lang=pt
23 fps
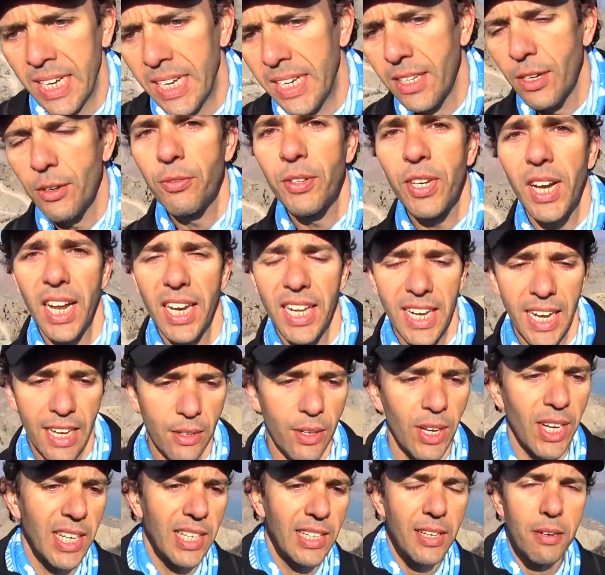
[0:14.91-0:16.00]
Então fica ligado
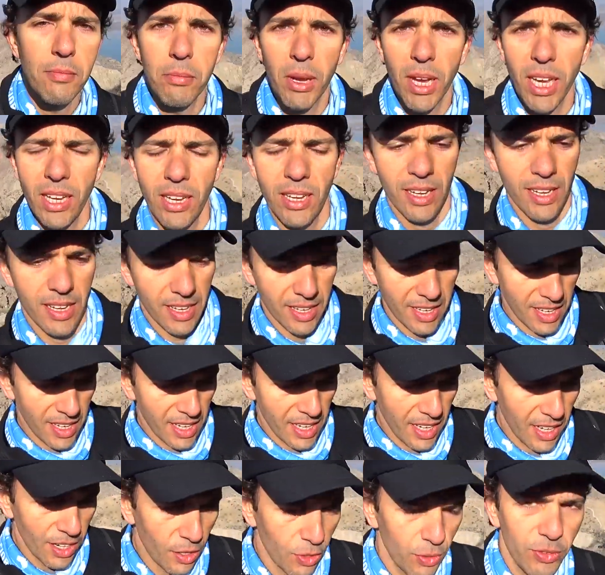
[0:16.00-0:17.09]
aí. Também
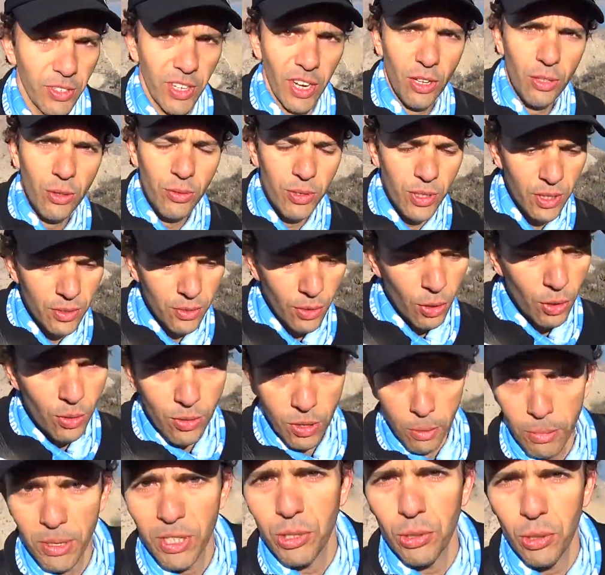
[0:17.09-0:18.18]
no final do vídeo eu vou contar
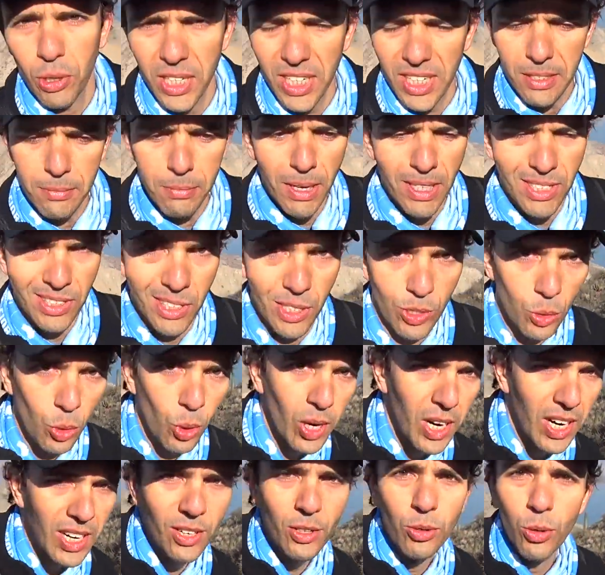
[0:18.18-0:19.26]
uma historinha de
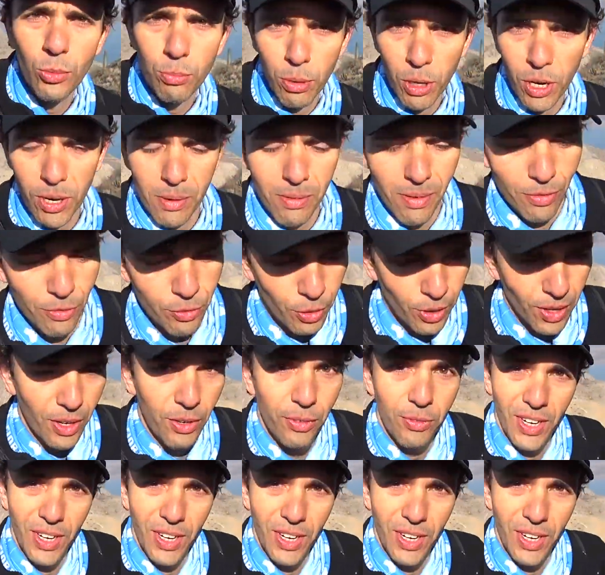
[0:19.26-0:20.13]
bastidor aqui do programa Fôlego.